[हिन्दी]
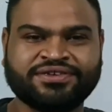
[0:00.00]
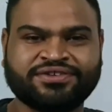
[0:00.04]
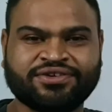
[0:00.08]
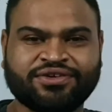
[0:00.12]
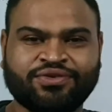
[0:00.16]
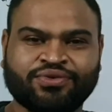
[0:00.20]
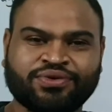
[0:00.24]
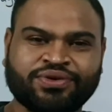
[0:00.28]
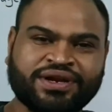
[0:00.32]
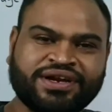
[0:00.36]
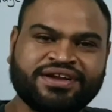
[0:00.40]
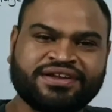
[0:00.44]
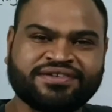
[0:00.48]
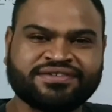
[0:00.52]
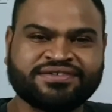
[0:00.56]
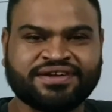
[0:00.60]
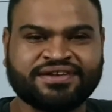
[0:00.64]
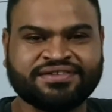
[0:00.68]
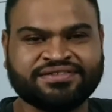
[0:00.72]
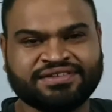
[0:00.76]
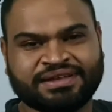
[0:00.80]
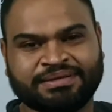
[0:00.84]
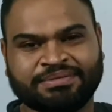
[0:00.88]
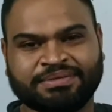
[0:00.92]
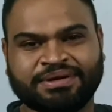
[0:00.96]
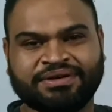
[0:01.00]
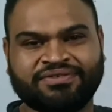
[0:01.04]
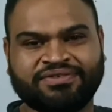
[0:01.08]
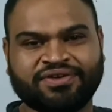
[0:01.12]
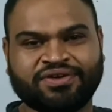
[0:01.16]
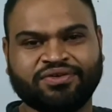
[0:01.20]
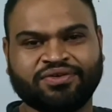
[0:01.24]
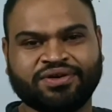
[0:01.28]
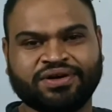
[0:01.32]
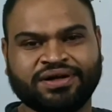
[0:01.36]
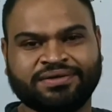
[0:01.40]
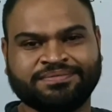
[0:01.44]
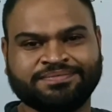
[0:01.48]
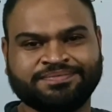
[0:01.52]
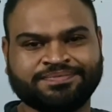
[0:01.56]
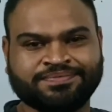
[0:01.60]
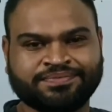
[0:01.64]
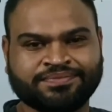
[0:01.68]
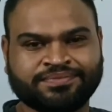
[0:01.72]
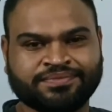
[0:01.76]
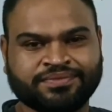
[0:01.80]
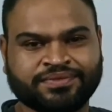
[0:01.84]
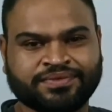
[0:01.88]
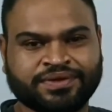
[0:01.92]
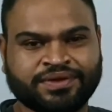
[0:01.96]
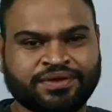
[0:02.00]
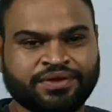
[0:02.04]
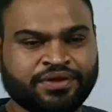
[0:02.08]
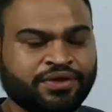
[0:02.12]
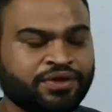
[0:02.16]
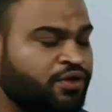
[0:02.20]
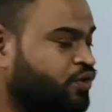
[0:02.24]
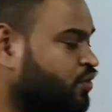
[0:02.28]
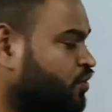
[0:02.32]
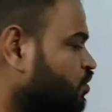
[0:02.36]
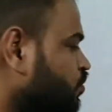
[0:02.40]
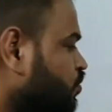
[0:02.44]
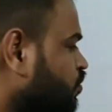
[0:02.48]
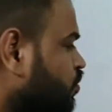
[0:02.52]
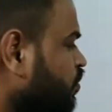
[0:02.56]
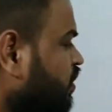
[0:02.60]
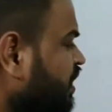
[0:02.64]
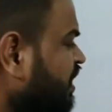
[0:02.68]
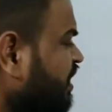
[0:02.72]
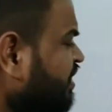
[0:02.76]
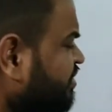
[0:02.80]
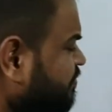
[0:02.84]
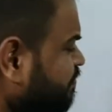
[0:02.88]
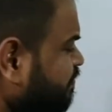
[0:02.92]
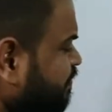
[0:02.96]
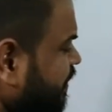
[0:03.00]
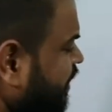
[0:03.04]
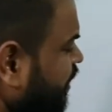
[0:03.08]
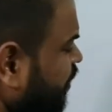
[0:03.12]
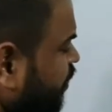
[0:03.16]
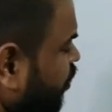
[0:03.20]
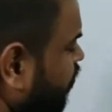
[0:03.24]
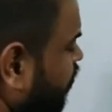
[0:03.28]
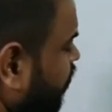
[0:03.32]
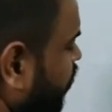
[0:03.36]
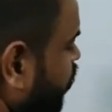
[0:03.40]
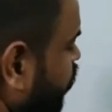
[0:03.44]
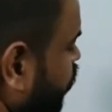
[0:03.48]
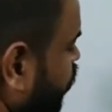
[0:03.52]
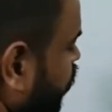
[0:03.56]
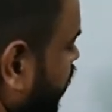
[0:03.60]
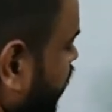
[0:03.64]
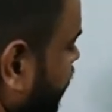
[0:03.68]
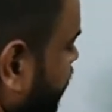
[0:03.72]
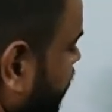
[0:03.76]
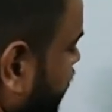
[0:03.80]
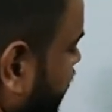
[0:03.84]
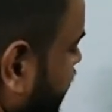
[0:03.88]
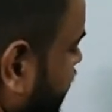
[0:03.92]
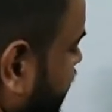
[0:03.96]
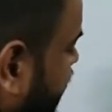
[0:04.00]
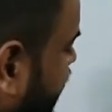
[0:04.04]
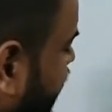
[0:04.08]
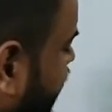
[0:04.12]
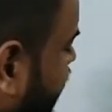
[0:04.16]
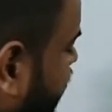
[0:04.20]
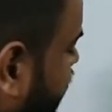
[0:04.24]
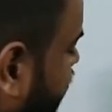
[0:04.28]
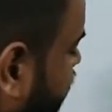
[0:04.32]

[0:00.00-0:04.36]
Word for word: चलूँ क्या डिस्टेंस सेम कवर होगा तो इस स्पीड को बोलूंगा मैं क्या